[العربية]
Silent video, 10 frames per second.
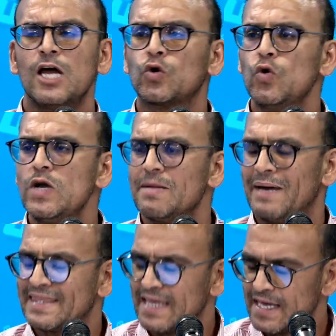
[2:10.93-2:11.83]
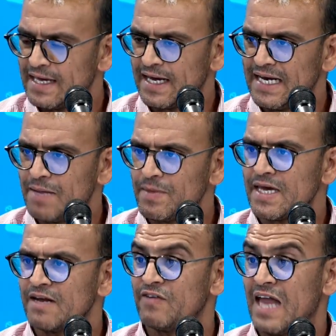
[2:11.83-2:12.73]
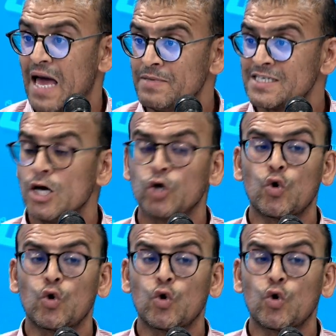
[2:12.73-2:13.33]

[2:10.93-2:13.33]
الكل معناتها اعلاميين في الحبس